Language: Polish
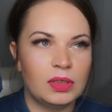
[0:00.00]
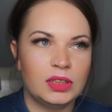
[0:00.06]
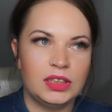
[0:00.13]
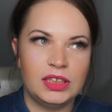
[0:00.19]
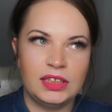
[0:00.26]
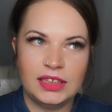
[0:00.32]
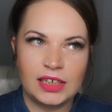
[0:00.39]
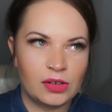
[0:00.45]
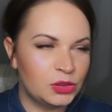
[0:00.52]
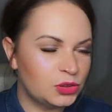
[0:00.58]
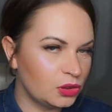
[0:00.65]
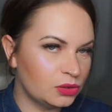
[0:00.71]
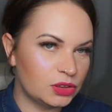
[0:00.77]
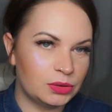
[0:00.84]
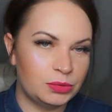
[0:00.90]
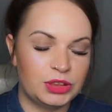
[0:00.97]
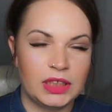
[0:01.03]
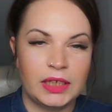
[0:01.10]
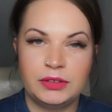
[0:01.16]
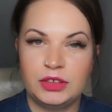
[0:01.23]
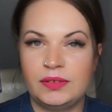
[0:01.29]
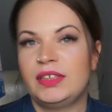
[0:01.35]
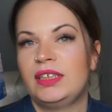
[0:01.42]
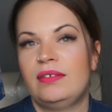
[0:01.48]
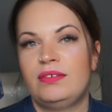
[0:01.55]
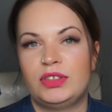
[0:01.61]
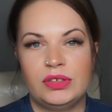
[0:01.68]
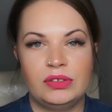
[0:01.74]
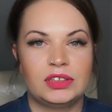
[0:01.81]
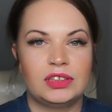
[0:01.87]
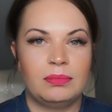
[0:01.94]
niekończącą się, świetnie
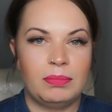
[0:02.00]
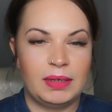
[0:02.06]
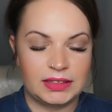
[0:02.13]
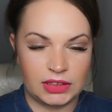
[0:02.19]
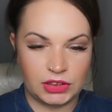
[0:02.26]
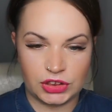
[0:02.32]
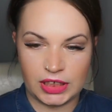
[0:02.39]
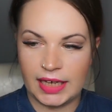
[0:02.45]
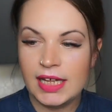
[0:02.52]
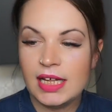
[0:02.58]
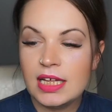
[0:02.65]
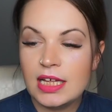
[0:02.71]
lżejącą maseczkę.